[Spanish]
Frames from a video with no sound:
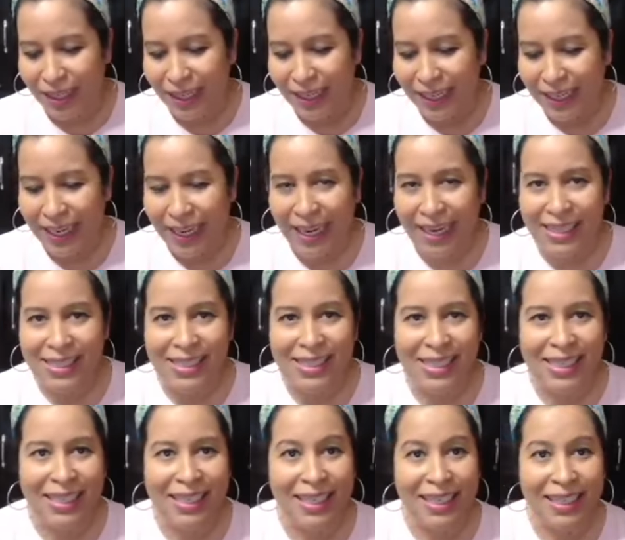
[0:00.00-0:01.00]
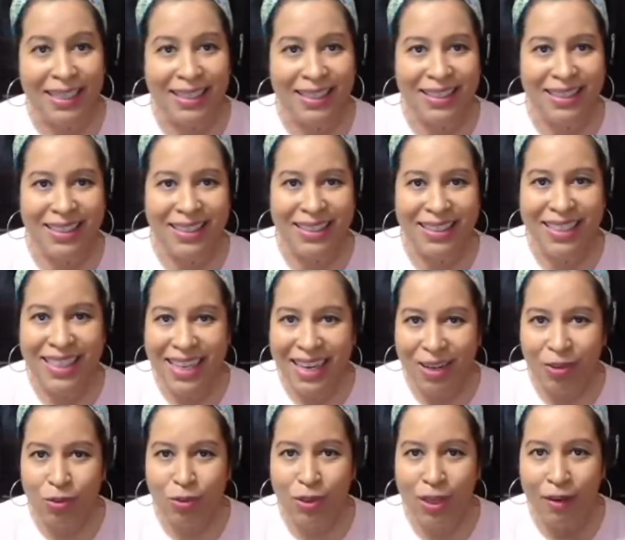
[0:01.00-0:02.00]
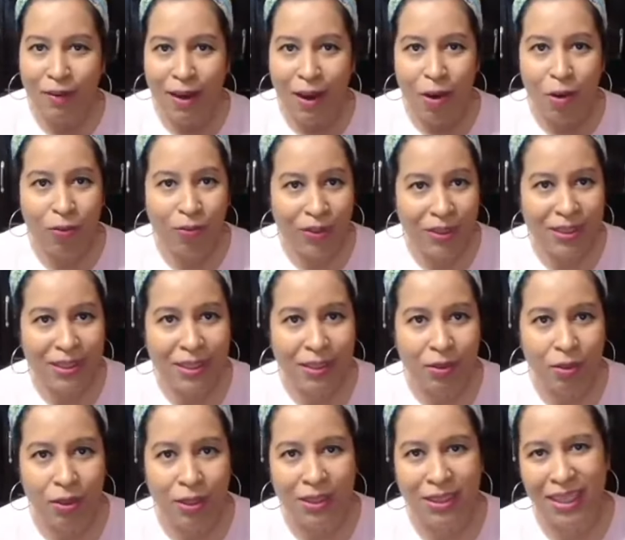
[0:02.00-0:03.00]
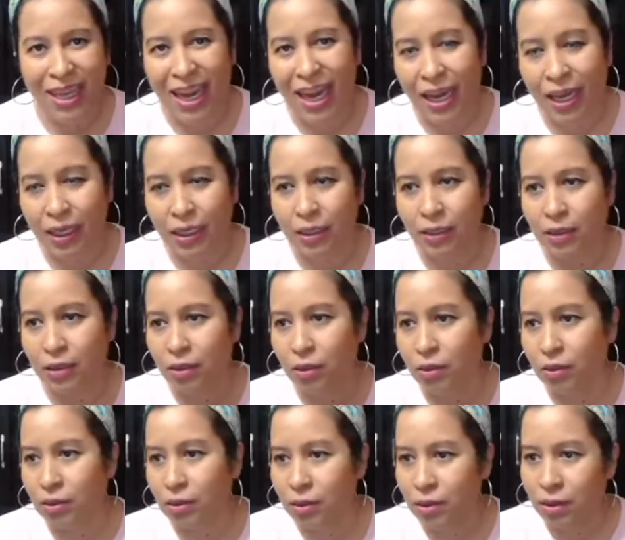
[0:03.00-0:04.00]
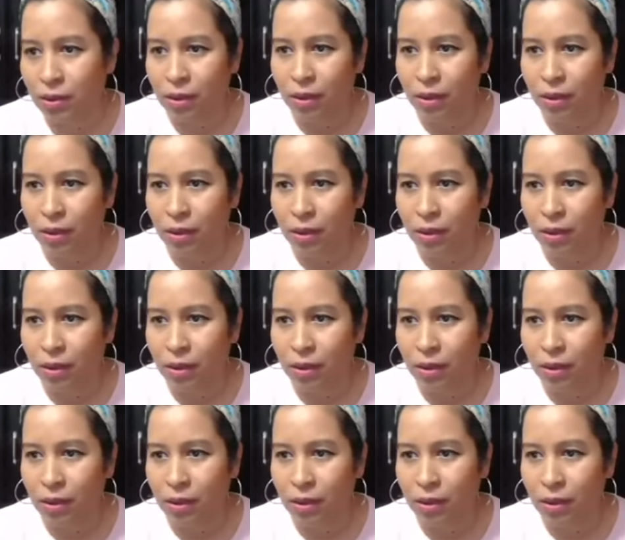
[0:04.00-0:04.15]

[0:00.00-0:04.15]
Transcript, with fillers: que si tiene un trabajo físico, dice, ay Dios,